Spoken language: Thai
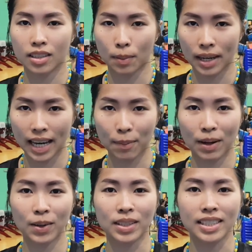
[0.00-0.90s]
จะพยายาม
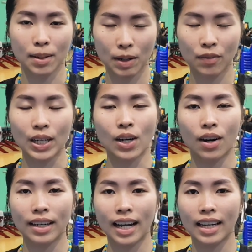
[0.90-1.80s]
เข้าถึงเซมิไฟแนล
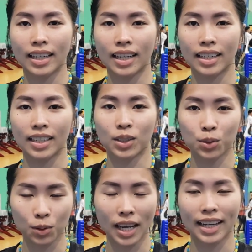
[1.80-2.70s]
ให้ได้ใน
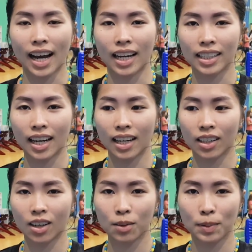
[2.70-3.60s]
ทุกๆ รายการค่ะ
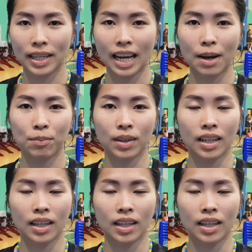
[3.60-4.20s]
แล้วก็พยายาม